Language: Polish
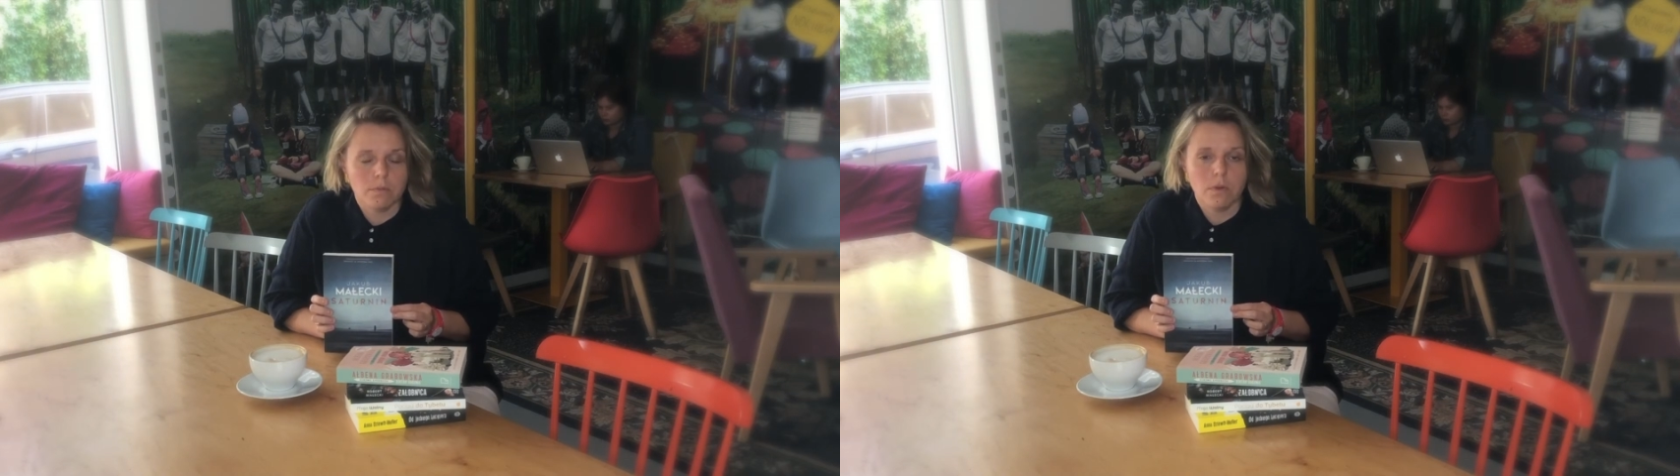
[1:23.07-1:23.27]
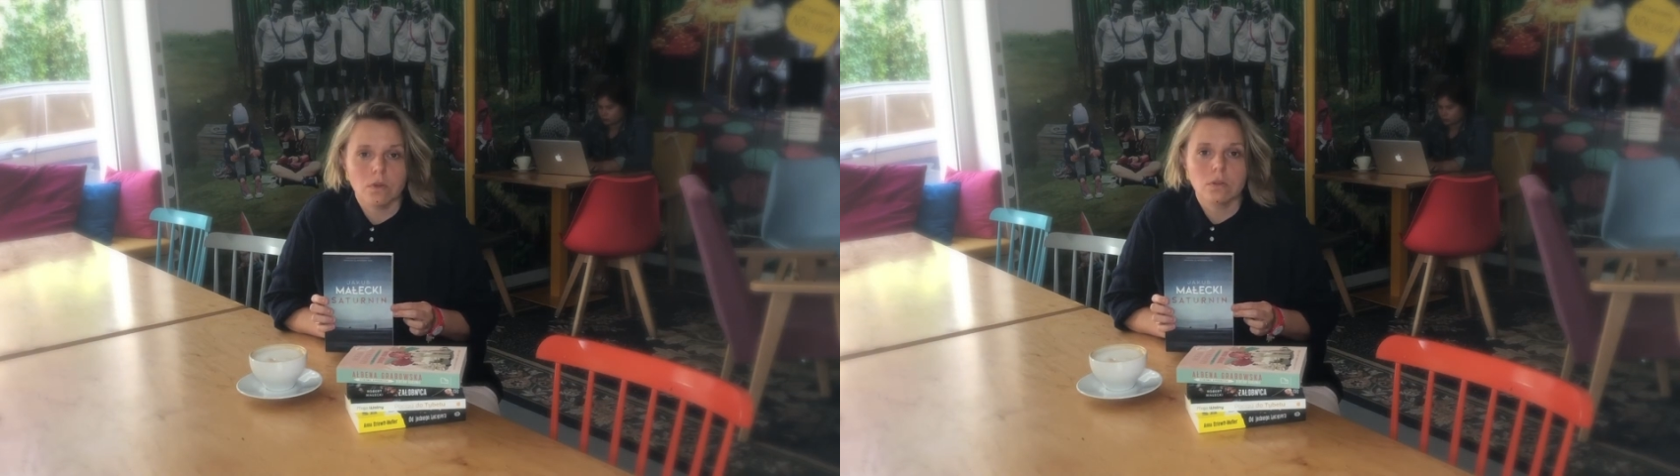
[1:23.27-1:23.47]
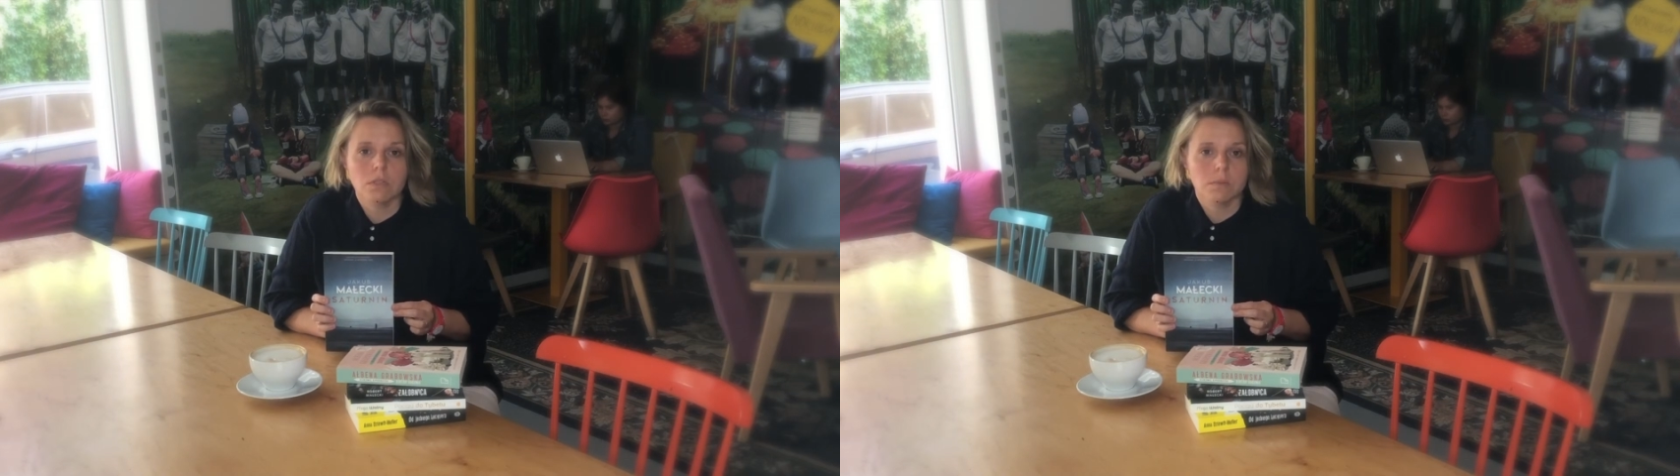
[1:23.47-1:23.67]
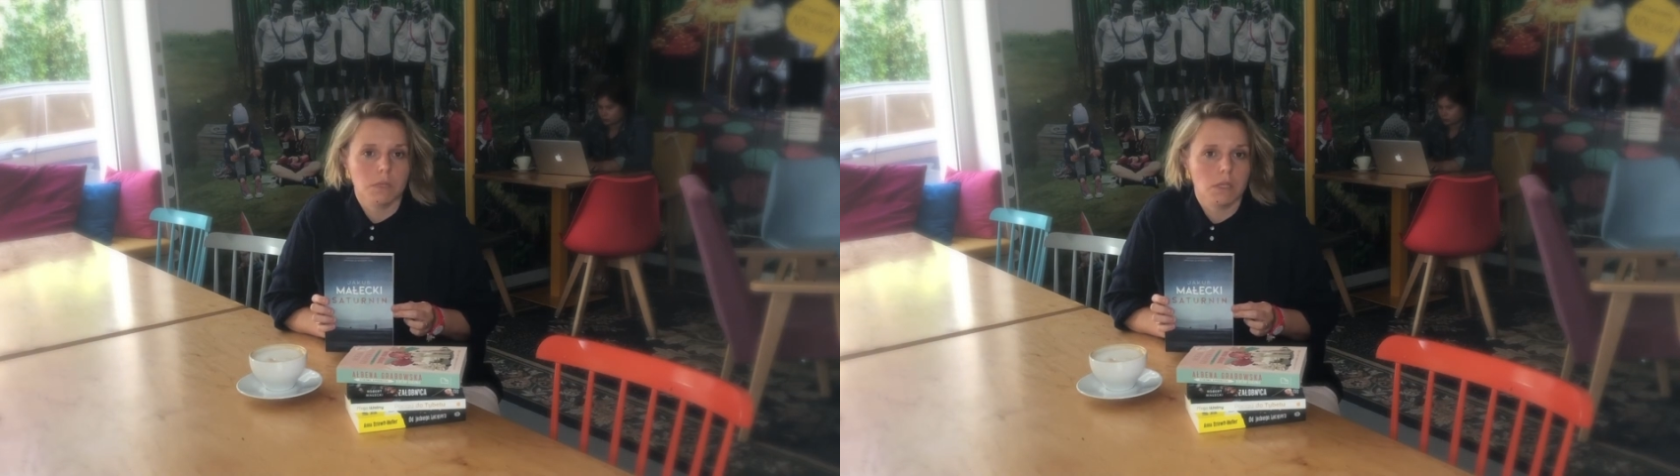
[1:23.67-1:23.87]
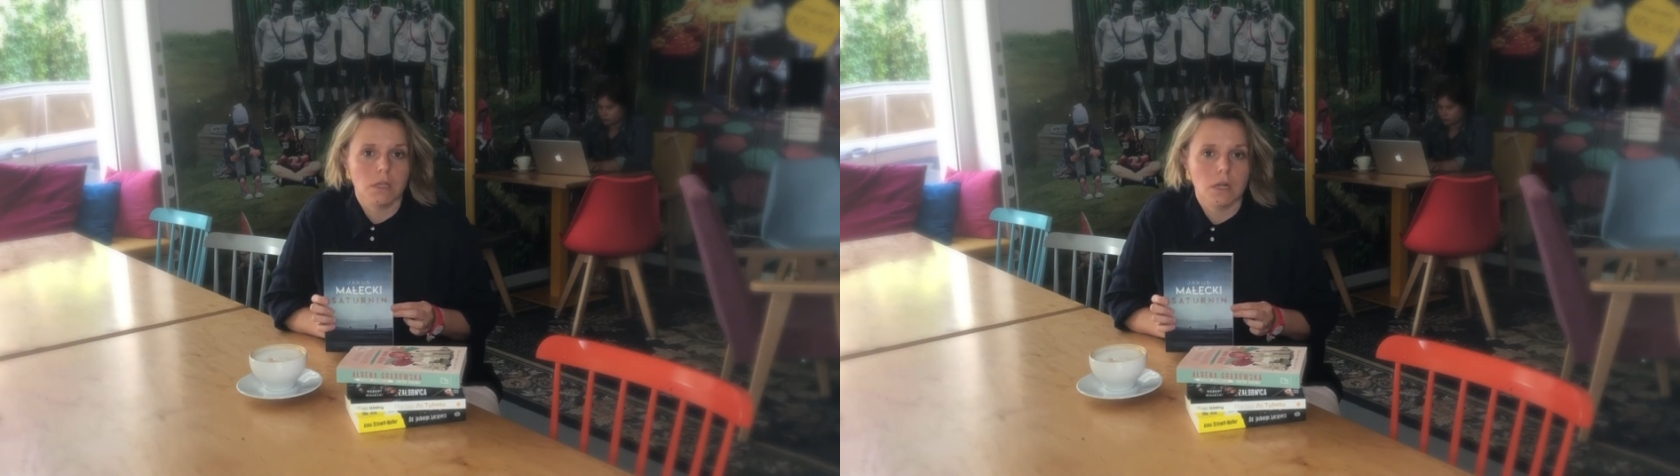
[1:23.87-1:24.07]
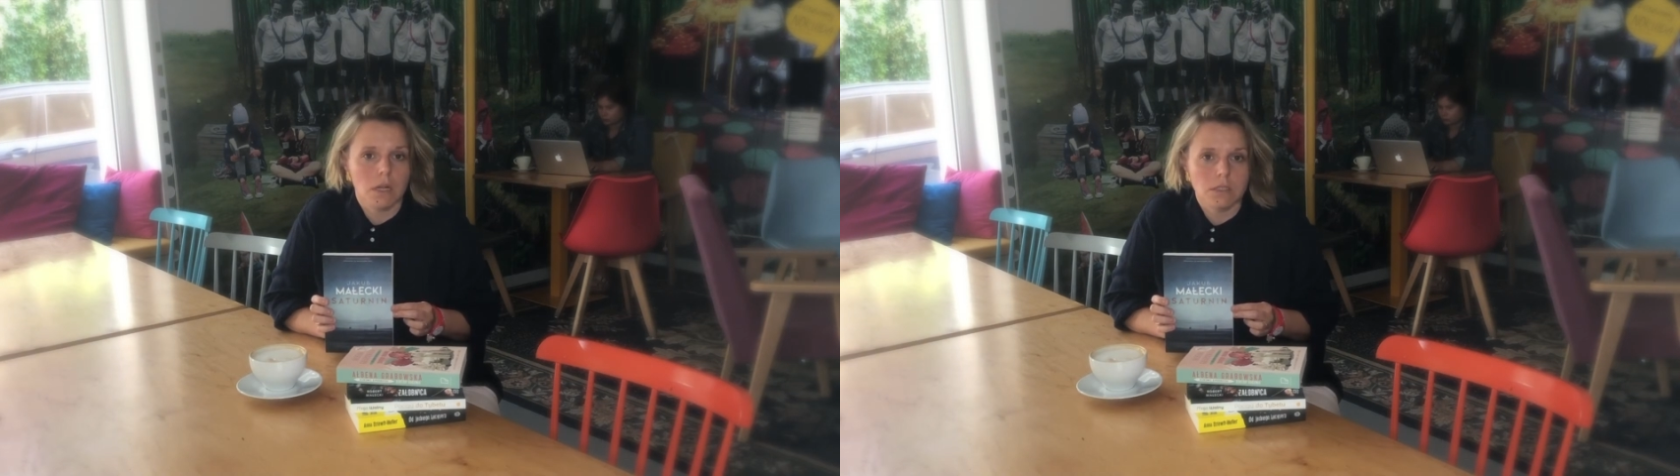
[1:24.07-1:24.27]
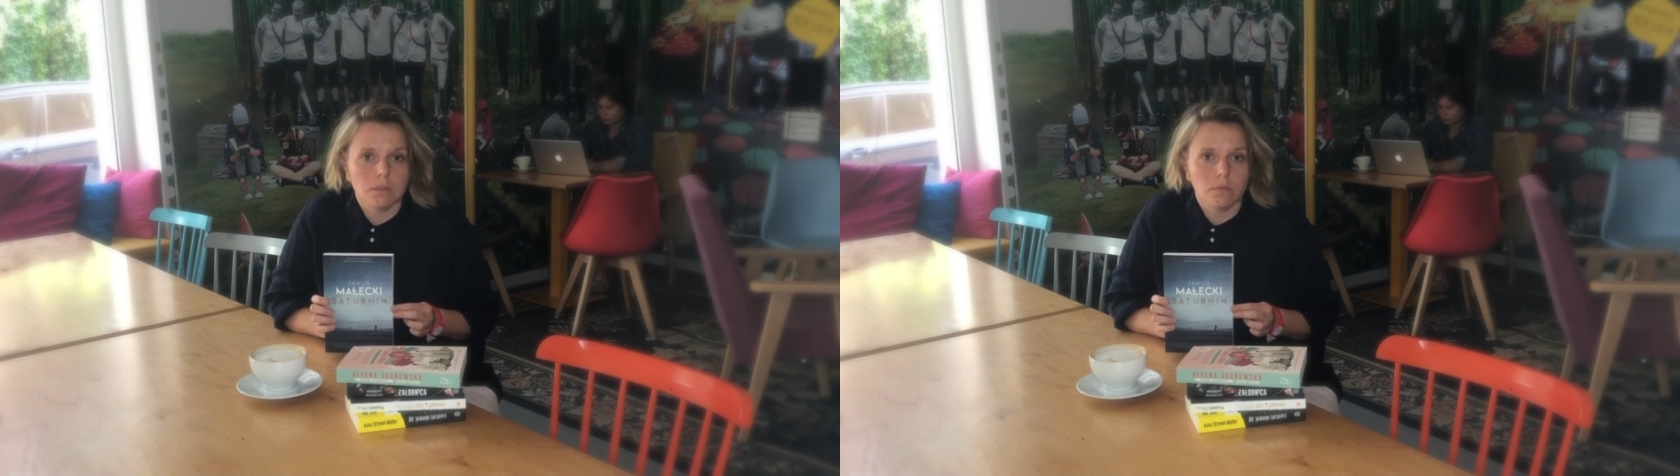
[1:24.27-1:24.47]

Wielokrotnie zmienia narrację.